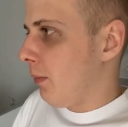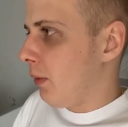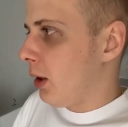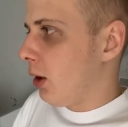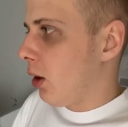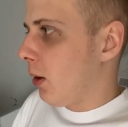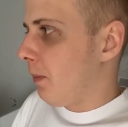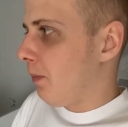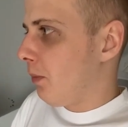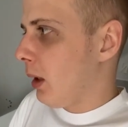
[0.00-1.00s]
Więc no.
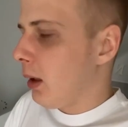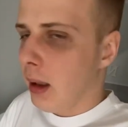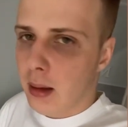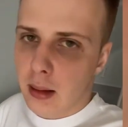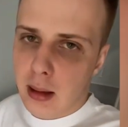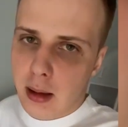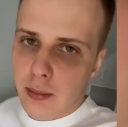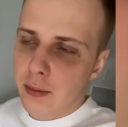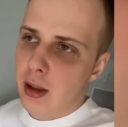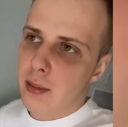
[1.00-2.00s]
Ja tak, ja tak
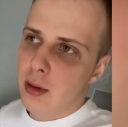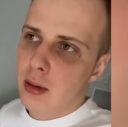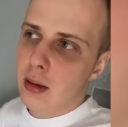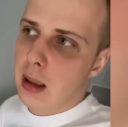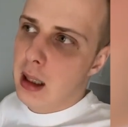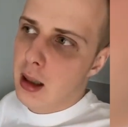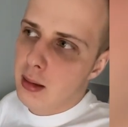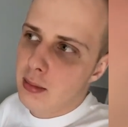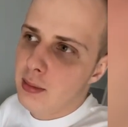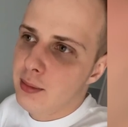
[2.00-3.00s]
jak mówiłem, no ja,